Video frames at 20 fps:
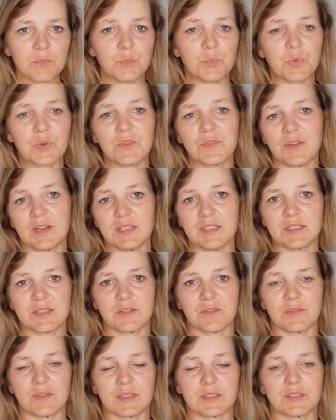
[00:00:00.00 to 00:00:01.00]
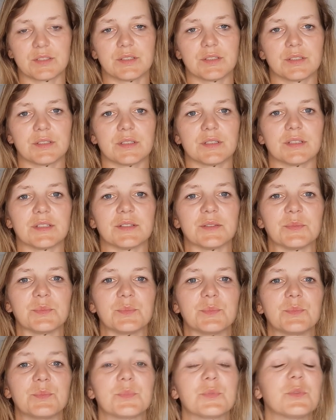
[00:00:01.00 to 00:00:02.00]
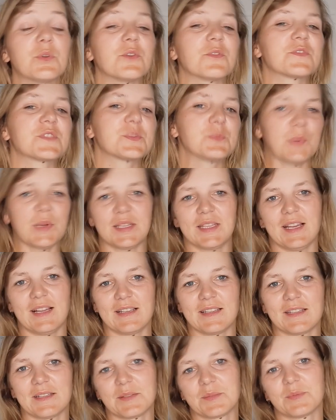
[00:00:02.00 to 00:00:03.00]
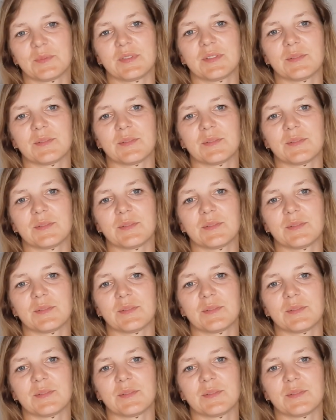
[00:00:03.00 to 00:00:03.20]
rywalizować. Y, było wspaniale.